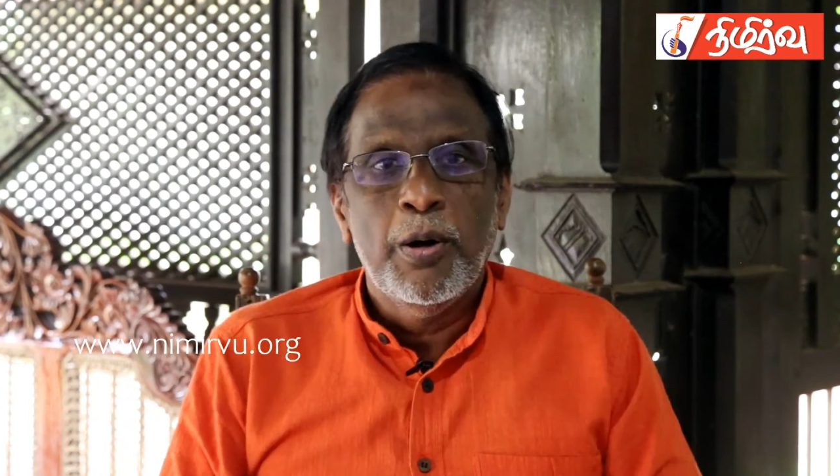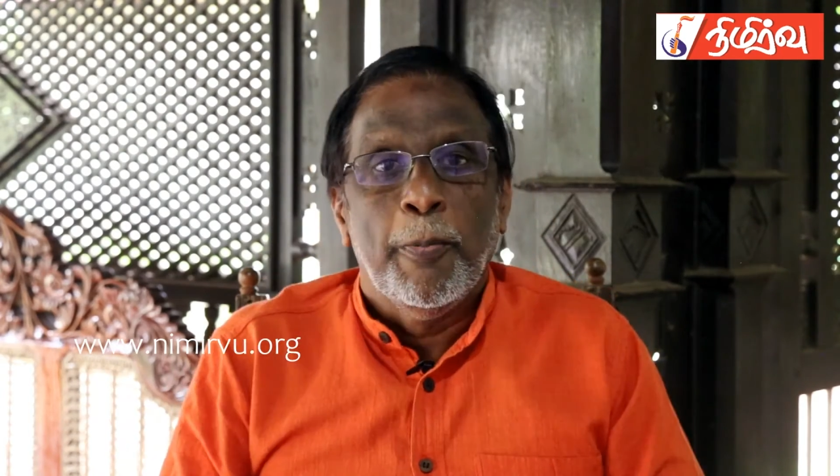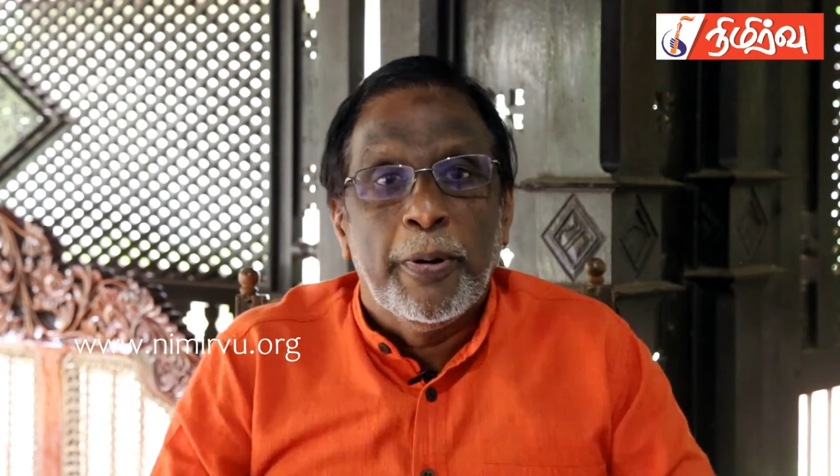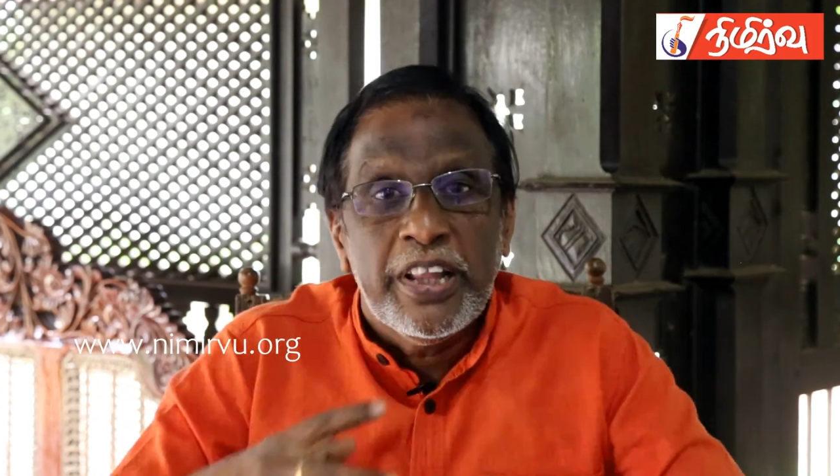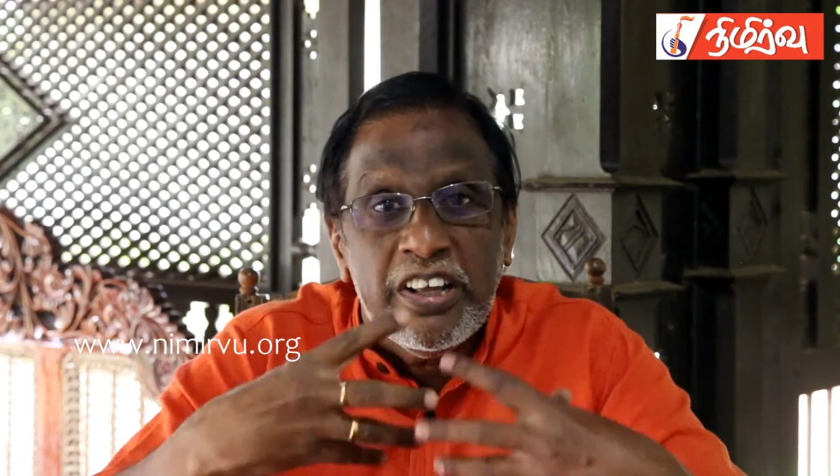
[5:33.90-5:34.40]
அவ
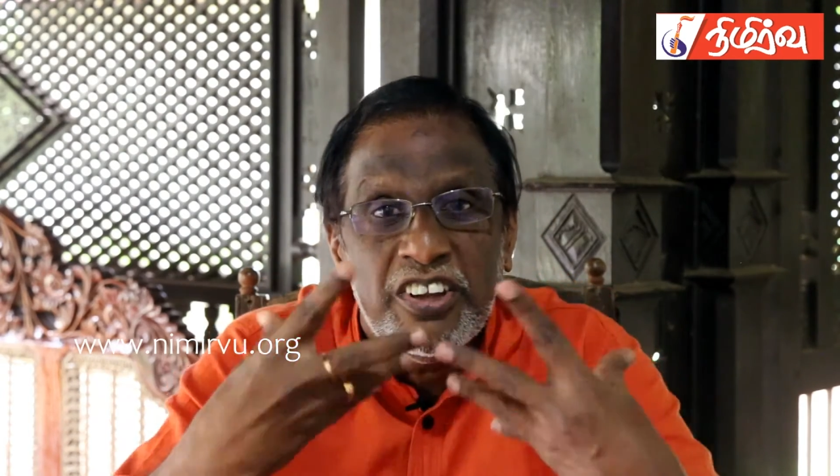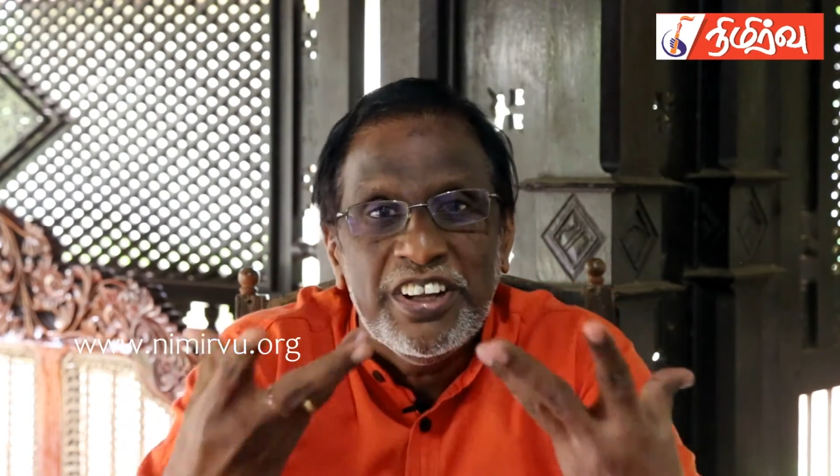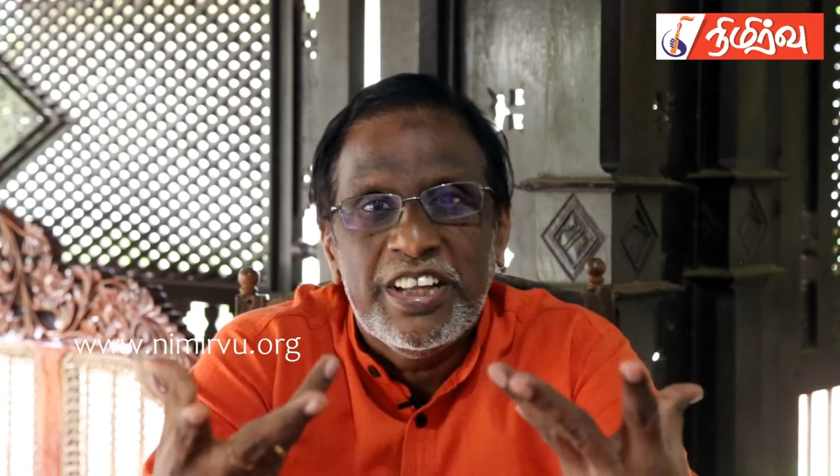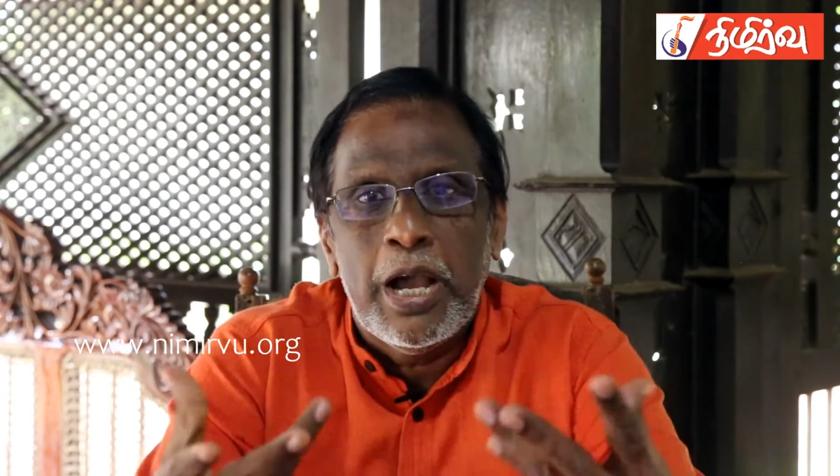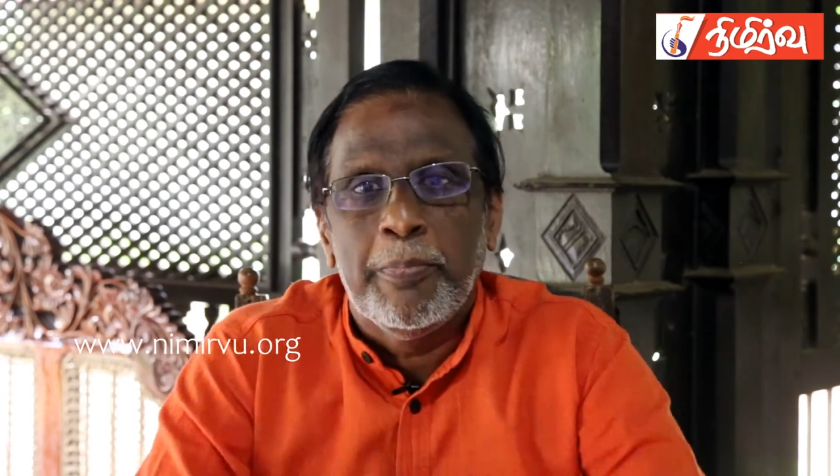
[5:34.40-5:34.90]
பிரதேச
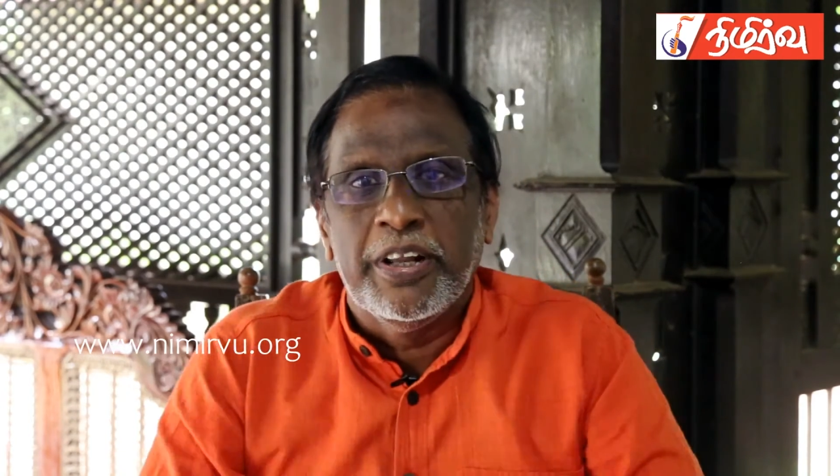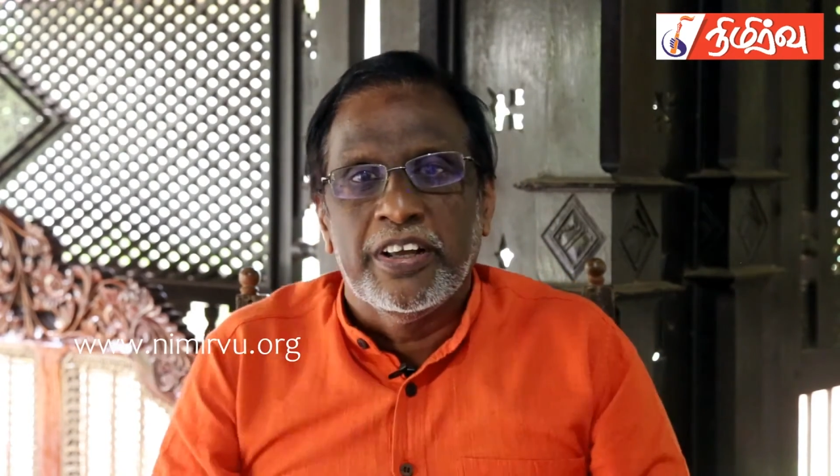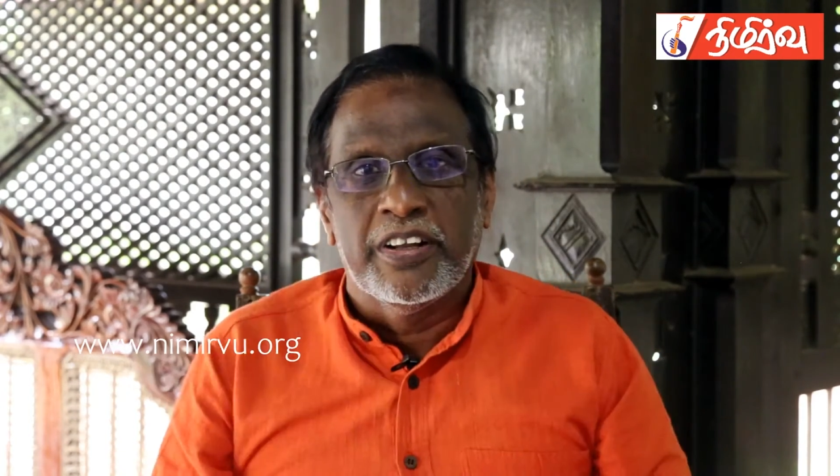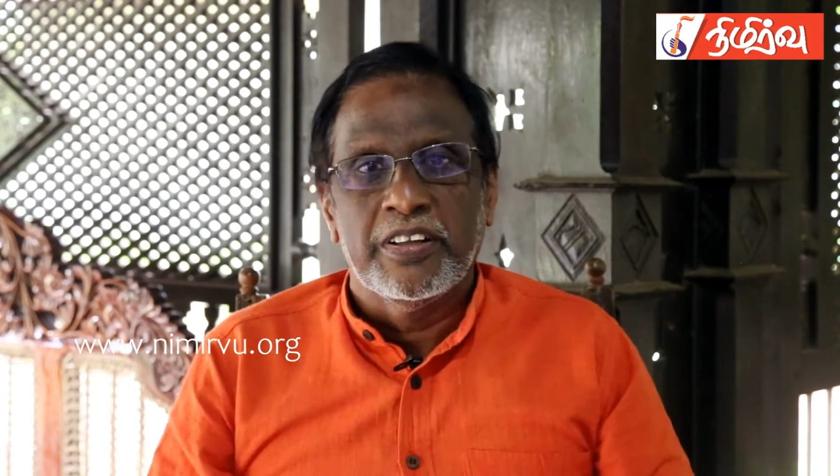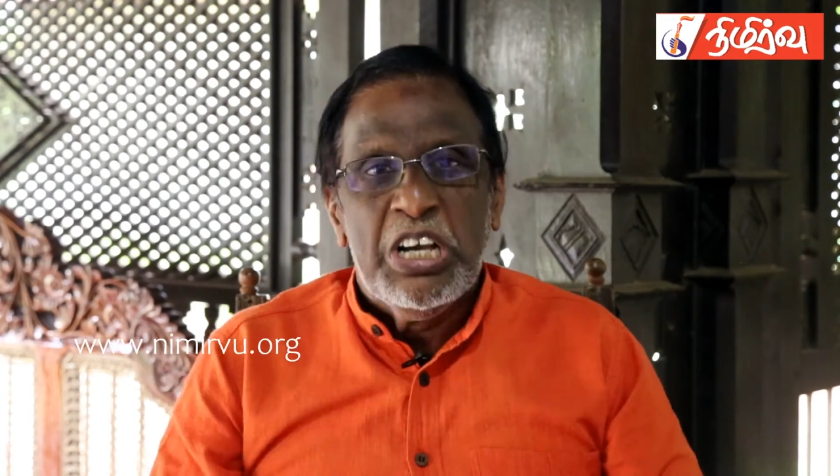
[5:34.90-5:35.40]
ரீதியாக
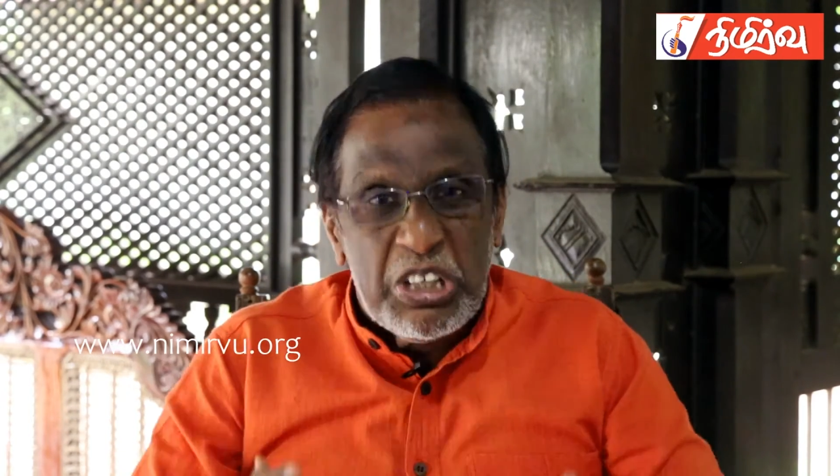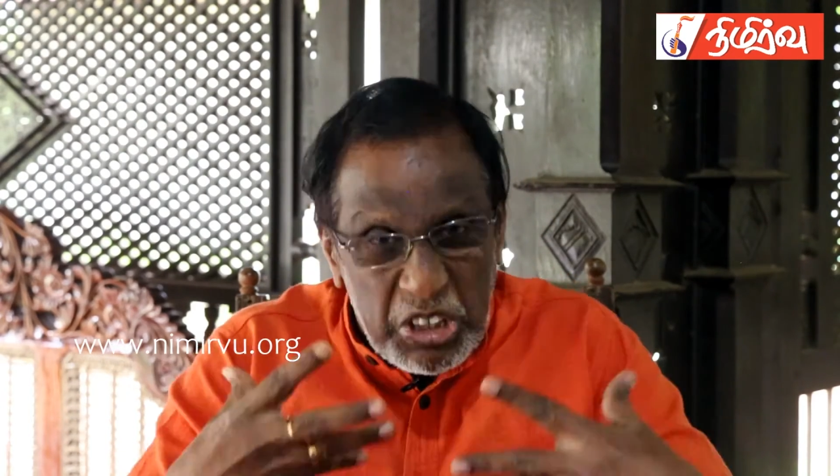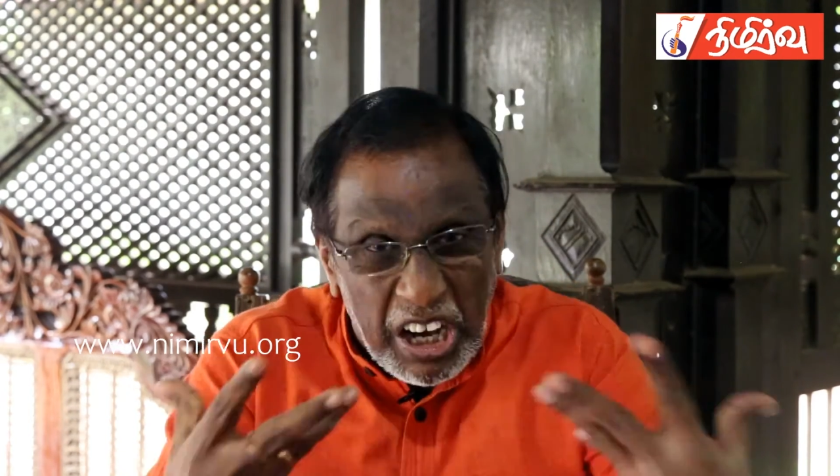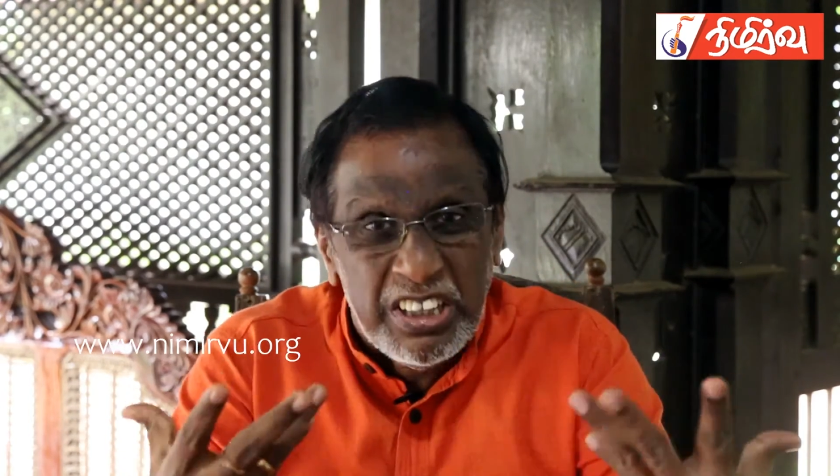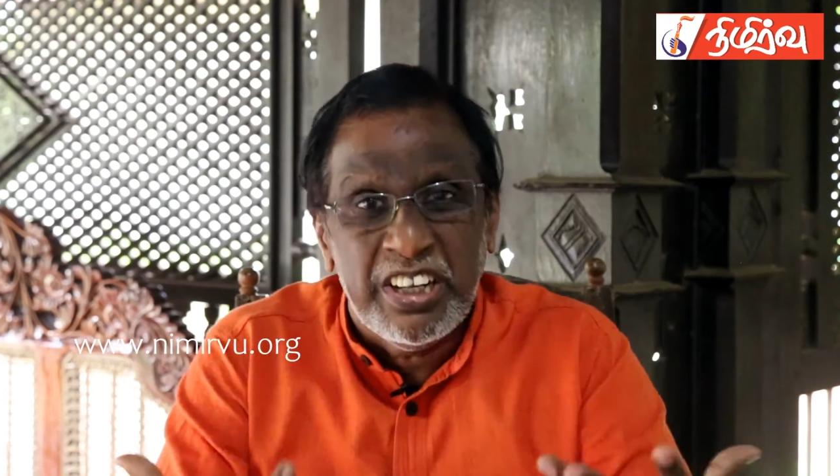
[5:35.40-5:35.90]
பிரிக்கிறது
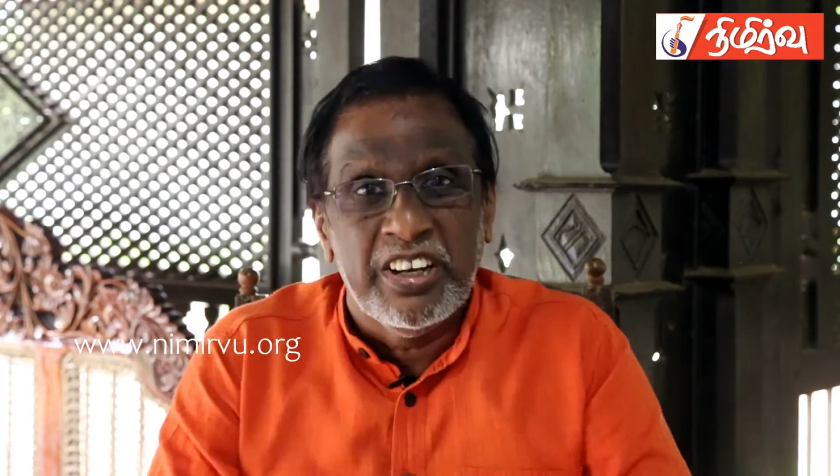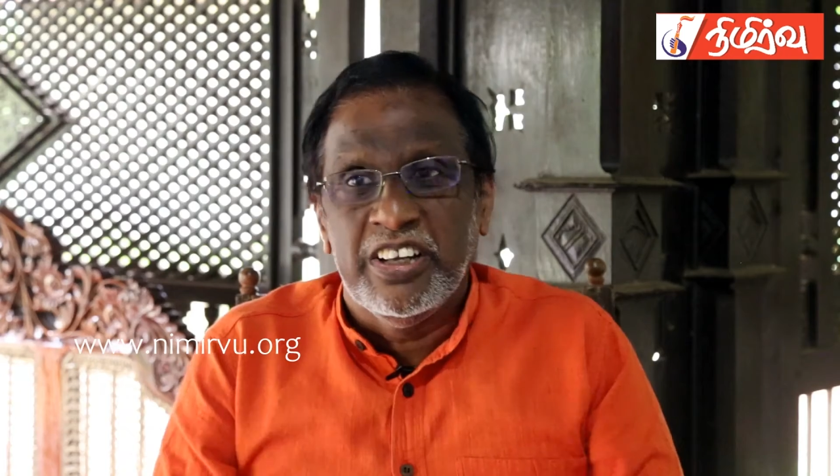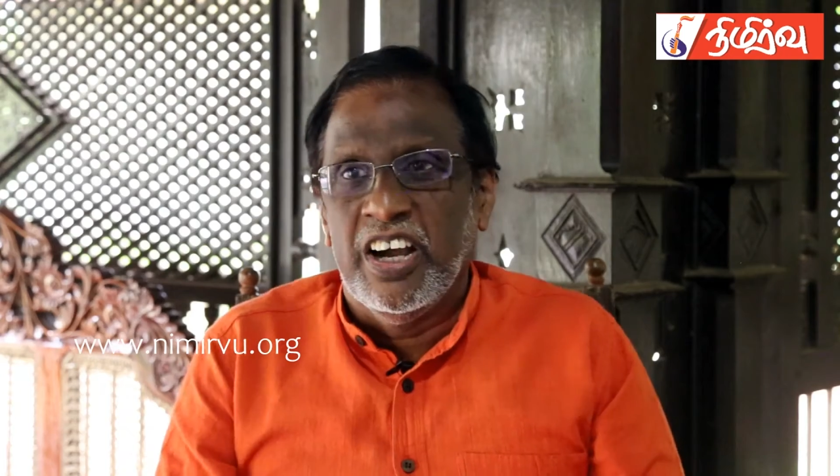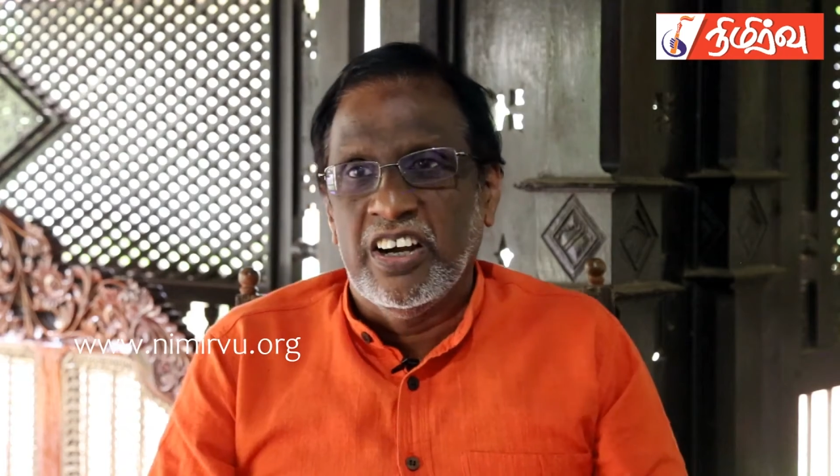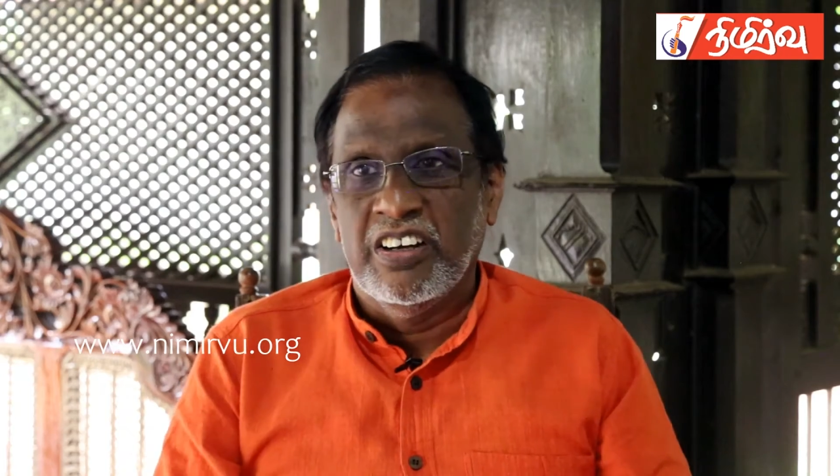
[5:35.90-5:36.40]
சாதி
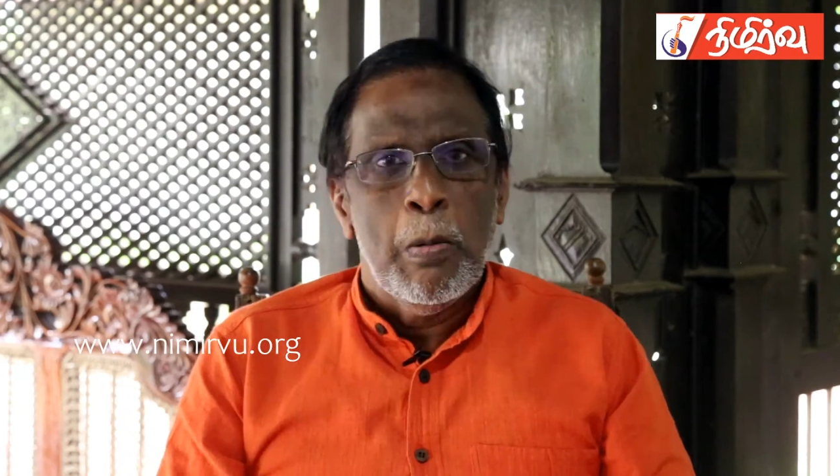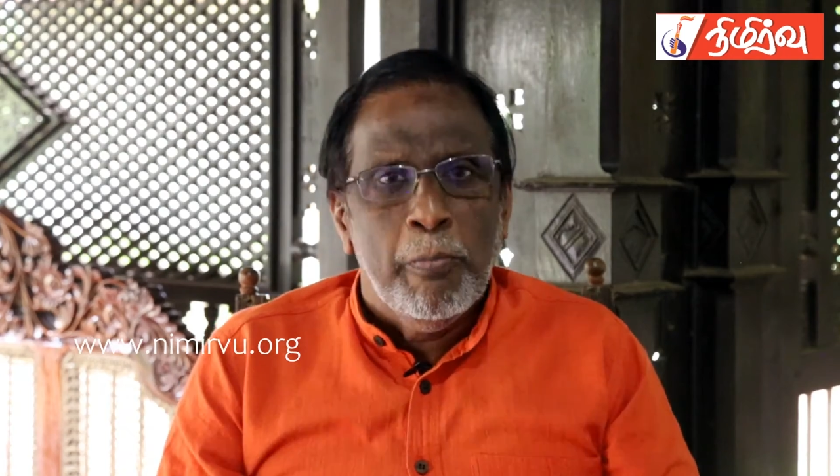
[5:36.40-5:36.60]
ரீதியாக